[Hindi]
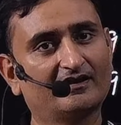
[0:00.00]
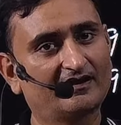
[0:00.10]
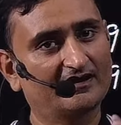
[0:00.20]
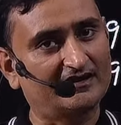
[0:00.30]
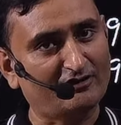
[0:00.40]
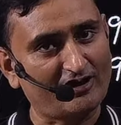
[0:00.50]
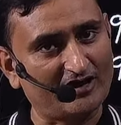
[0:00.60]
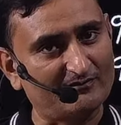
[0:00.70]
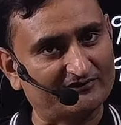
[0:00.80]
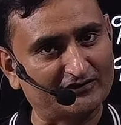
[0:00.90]
एक ही रोल
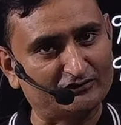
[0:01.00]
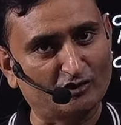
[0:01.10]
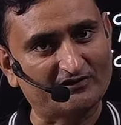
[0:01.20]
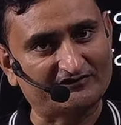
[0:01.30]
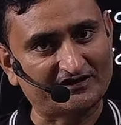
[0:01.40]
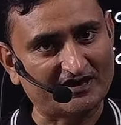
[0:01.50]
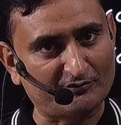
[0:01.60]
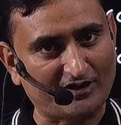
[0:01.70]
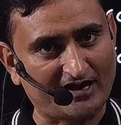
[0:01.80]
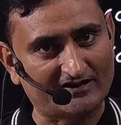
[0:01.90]
नंबर से दो बच्चे नहीं
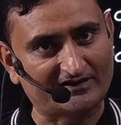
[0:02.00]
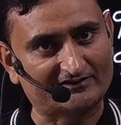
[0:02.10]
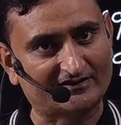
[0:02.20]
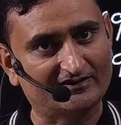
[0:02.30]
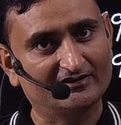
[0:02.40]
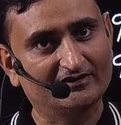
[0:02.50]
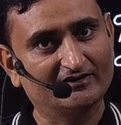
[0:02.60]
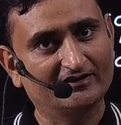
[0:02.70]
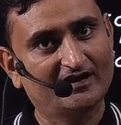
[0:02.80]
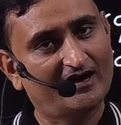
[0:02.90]
पुकारे जाते
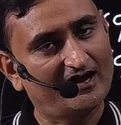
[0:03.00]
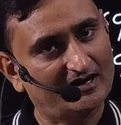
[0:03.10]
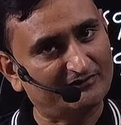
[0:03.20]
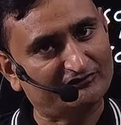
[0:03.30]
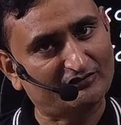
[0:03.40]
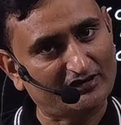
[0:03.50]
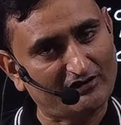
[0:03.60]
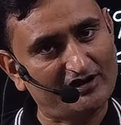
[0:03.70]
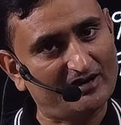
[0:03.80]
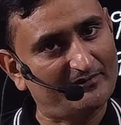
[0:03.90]
हर बच्चों का
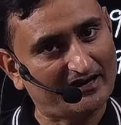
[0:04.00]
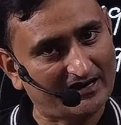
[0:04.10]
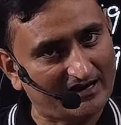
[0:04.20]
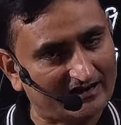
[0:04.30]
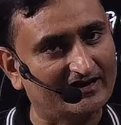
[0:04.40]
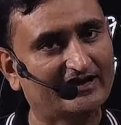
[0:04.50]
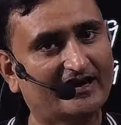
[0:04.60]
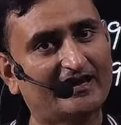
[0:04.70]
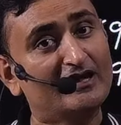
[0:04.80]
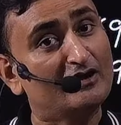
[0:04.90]
रोल नंबर अलग अलग है
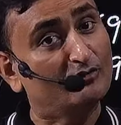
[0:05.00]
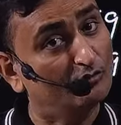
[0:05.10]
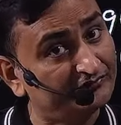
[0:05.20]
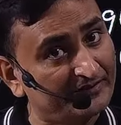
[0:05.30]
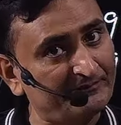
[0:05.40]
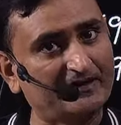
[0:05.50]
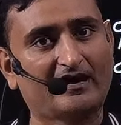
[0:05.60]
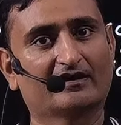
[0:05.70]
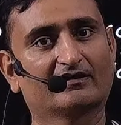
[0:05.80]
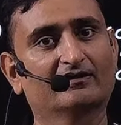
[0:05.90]
उसी
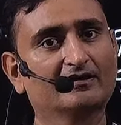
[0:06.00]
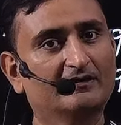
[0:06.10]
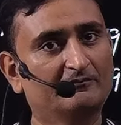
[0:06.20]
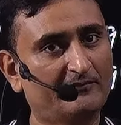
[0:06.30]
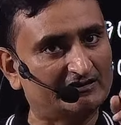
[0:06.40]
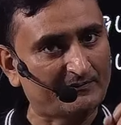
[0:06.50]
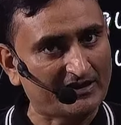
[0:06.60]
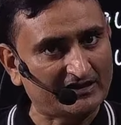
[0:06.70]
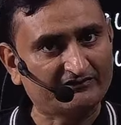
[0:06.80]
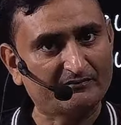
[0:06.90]
प्रकार
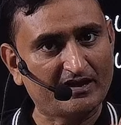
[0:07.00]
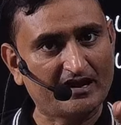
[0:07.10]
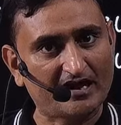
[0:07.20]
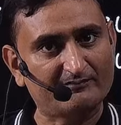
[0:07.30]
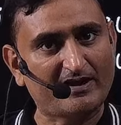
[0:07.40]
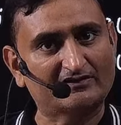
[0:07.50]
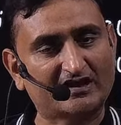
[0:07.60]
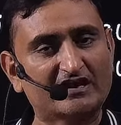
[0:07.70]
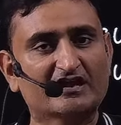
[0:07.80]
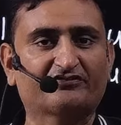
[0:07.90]
मैथमेटिक्स में हर बात के
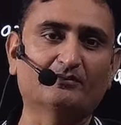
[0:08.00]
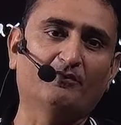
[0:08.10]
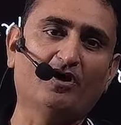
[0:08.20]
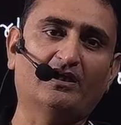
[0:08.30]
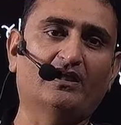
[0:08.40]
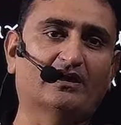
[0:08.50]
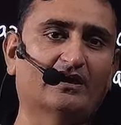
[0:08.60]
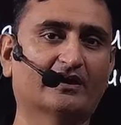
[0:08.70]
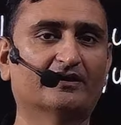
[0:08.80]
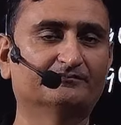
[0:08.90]
लिए सिंबल अलग अलग है